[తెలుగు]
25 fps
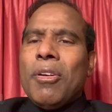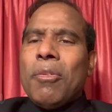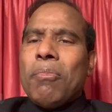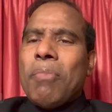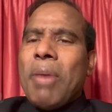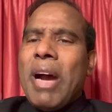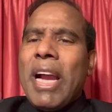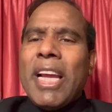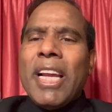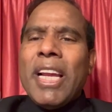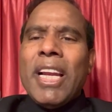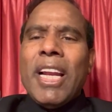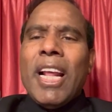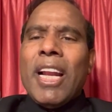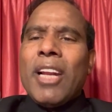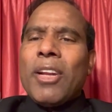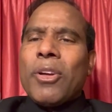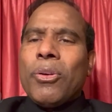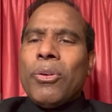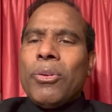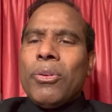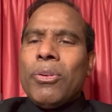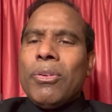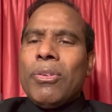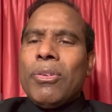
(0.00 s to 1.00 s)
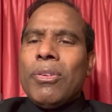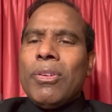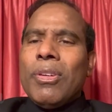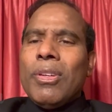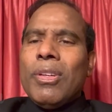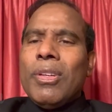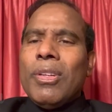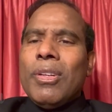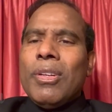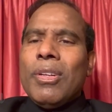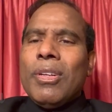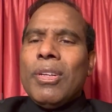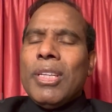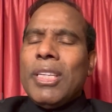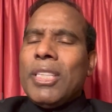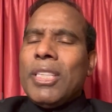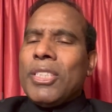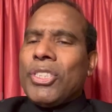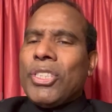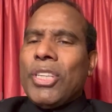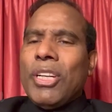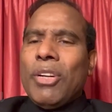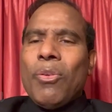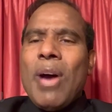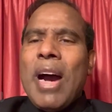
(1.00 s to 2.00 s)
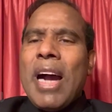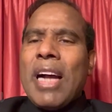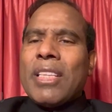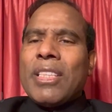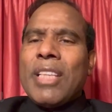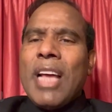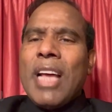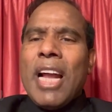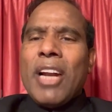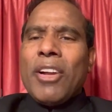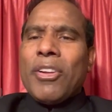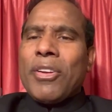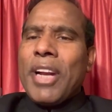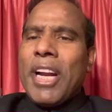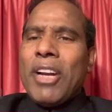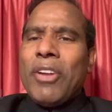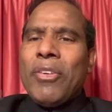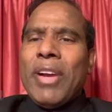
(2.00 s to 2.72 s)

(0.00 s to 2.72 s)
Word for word: మహిళలకు ఇచ్చిన వాగ్దానం రెండు